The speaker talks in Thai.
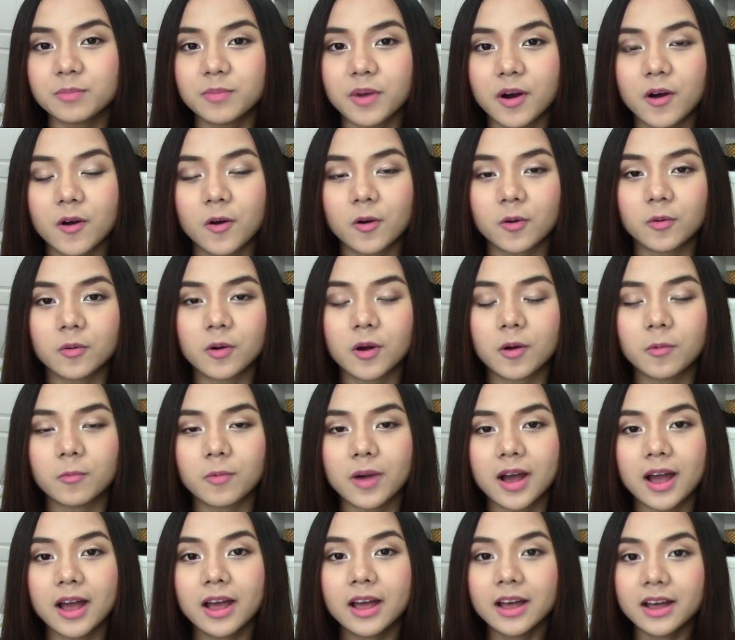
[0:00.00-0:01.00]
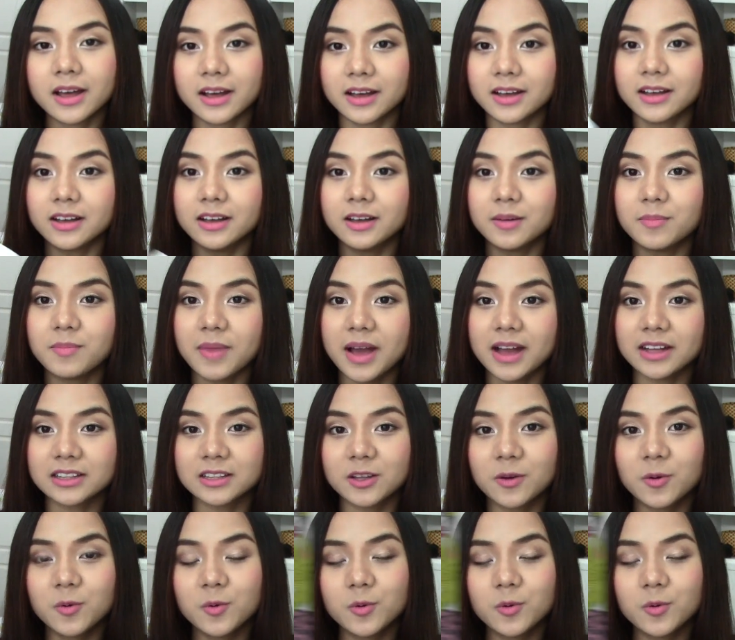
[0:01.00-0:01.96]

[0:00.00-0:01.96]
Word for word: บอกวอมว่า เออมาร์กเต้า